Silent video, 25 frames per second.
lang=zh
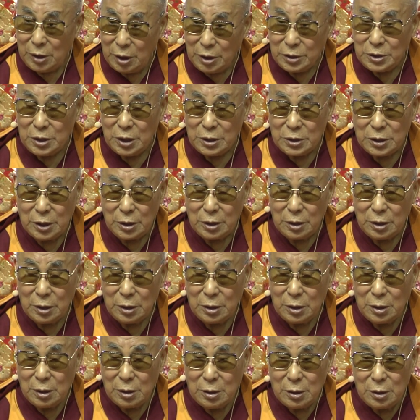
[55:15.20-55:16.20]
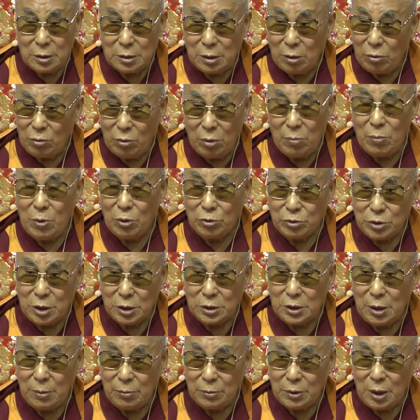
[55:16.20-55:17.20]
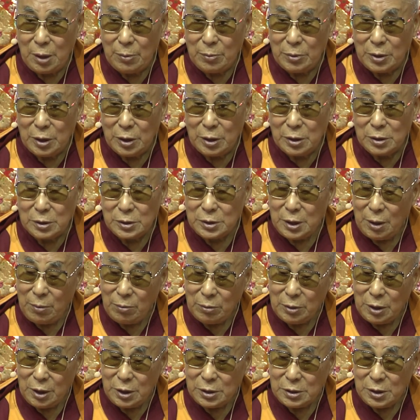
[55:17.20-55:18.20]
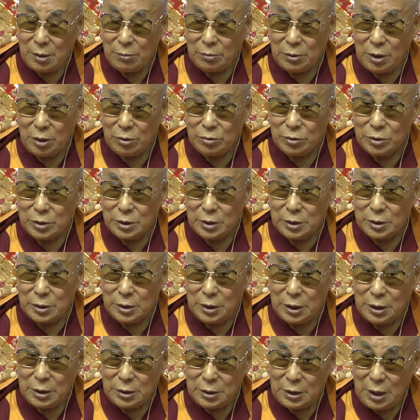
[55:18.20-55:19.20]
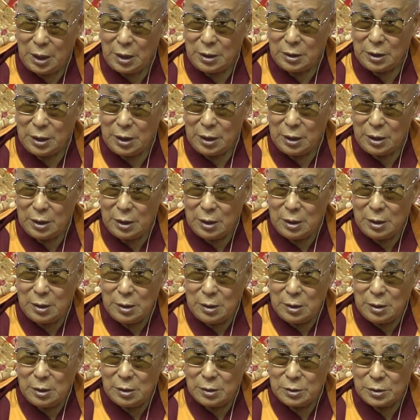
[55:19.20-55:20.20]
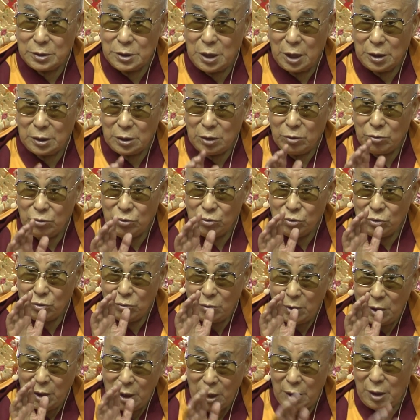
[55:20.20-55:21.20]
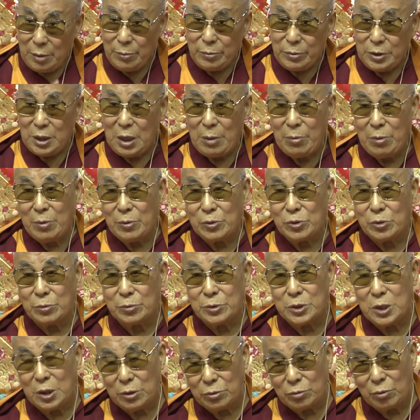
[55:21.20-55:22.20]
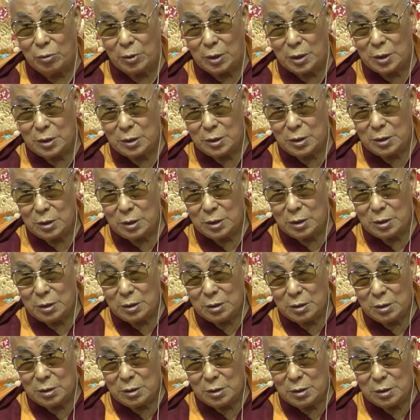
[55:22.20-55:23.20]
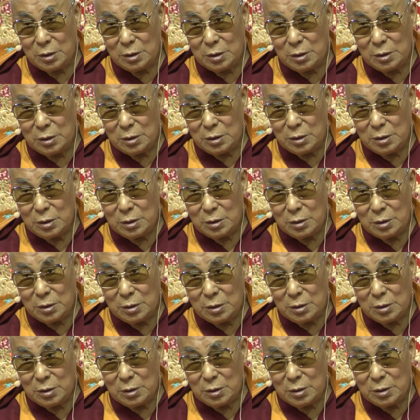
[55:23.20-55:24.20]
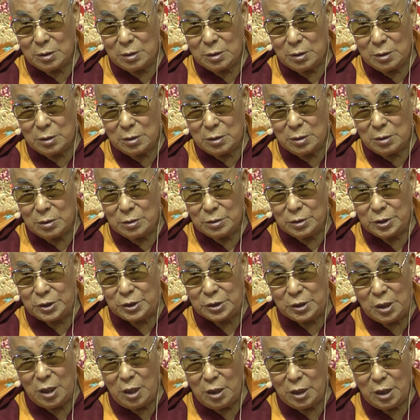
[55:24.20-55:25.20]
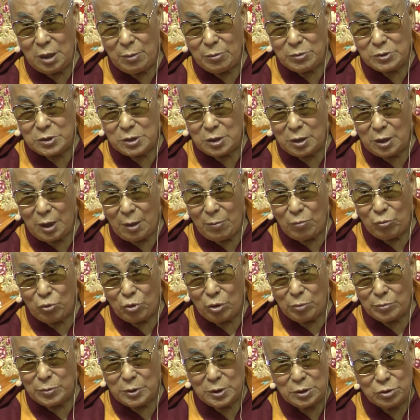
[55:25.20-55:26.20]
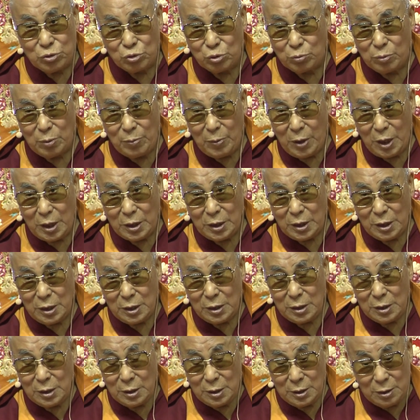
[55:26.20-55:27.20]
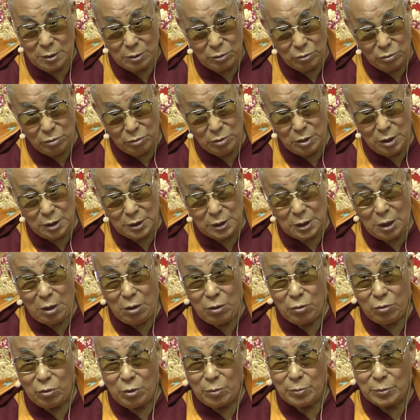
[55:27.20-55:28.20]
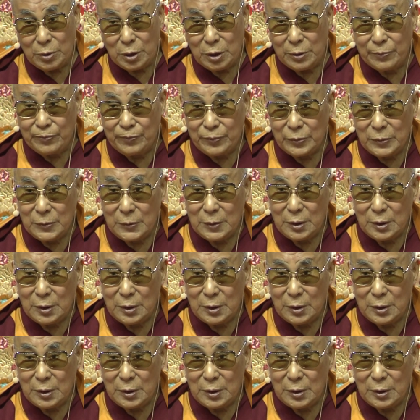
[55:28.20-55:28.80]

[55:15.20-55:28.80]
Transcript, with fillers: 确实，我也花了许多年的时间来去反复的思维空性的道理。如果了解真相，了解无我的话，思维无我的话，确实可以让我们不会产生，不会现起烦恼。